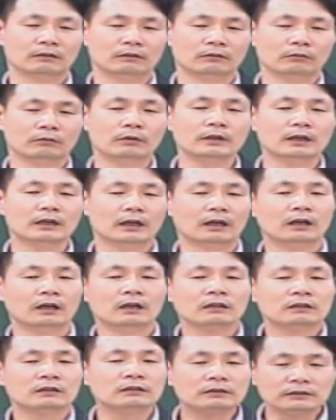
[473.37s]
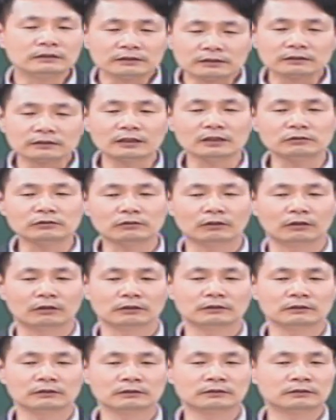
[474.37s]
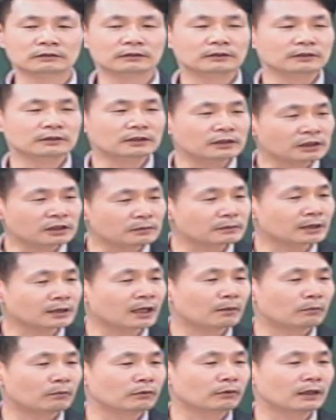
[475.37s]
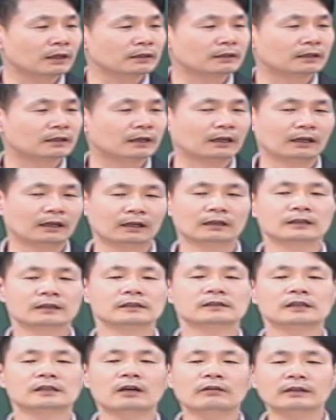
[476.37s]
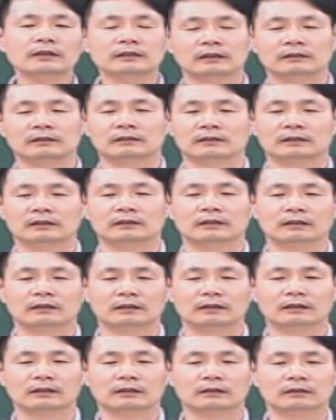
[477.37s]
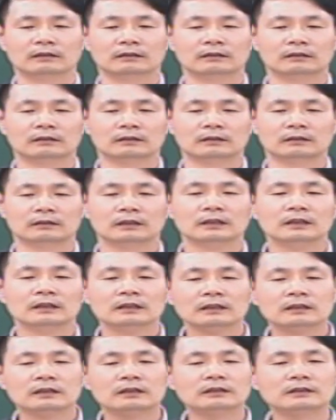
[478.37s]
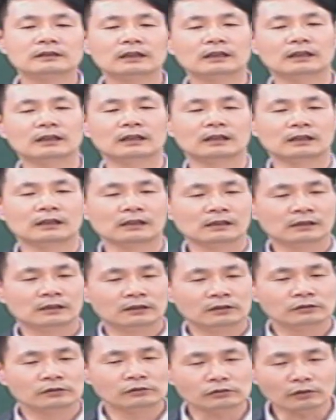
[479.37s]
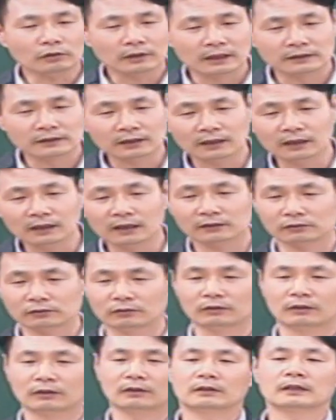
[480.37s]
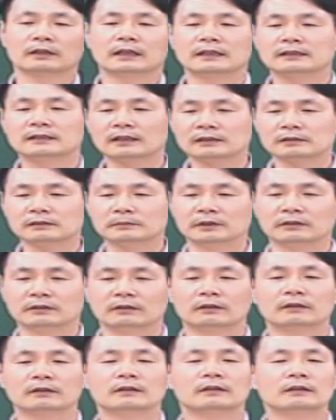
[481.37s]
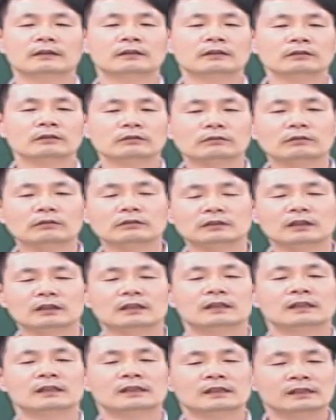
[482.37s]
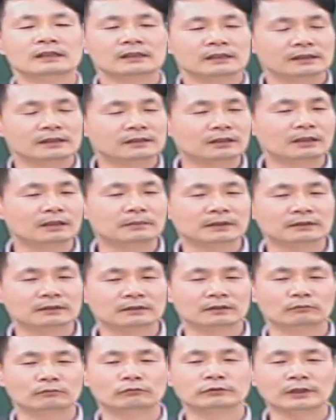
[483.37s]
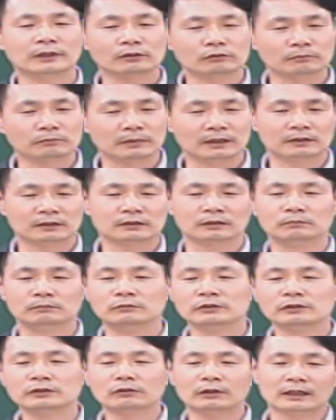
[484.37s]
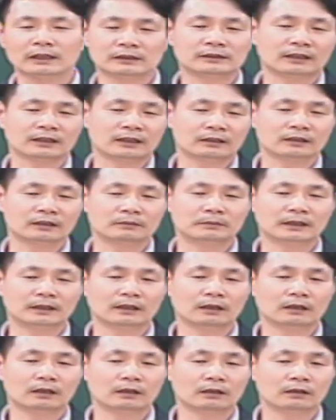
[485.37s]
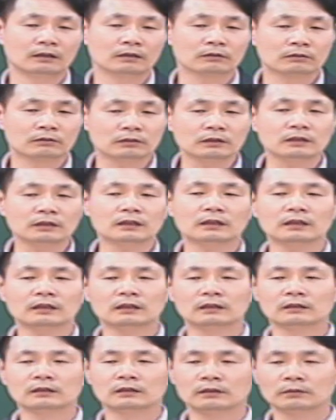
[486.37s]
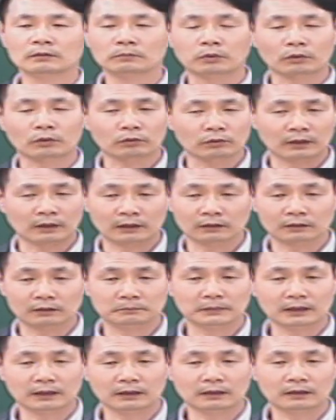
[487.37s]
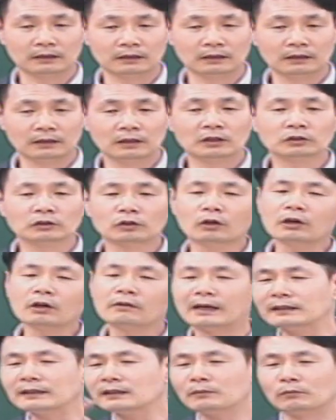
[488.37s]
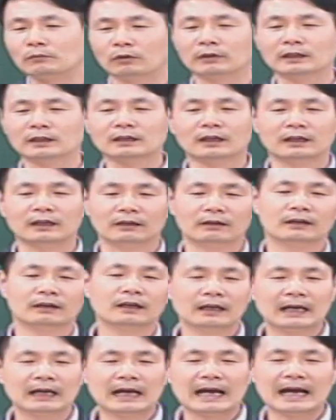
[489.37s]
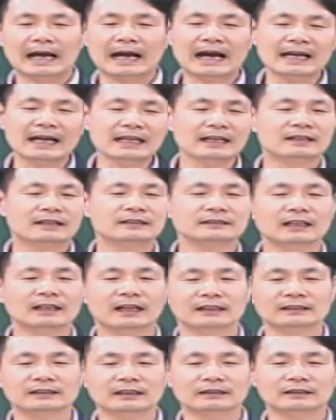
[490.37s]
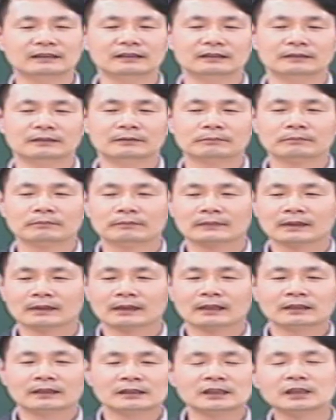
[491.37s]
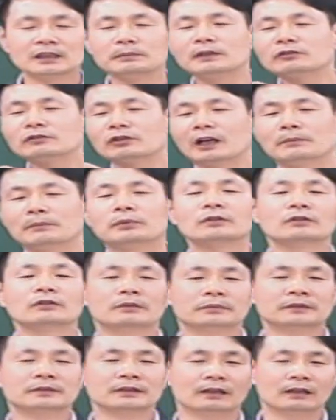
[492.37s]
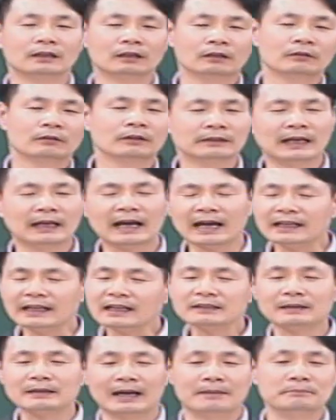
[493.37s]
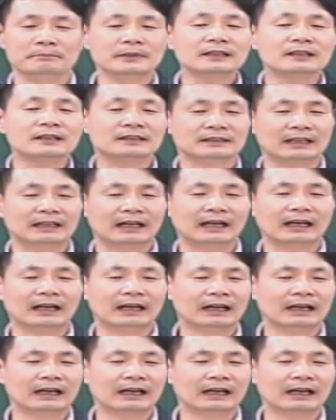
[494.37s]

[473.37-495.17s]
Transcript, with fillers: 왜냐? 그 근성 가지고 더 열심히 살아보려고 하니까 싸워야 되는 거예요. 그러다가 좀 괜찮아가지고 괜찮아지면요. 또 이제 이스라엘 백성들이 우상숭배를 전문적으로 하기 시작하는 겁니다. 그러니까 포로로 가는 겁니다. 돌아왔는데 못 깨달아요. 아예 그냥 이제는 11조 할 필요도 없어. 나 하나님 안 믿어 그냥.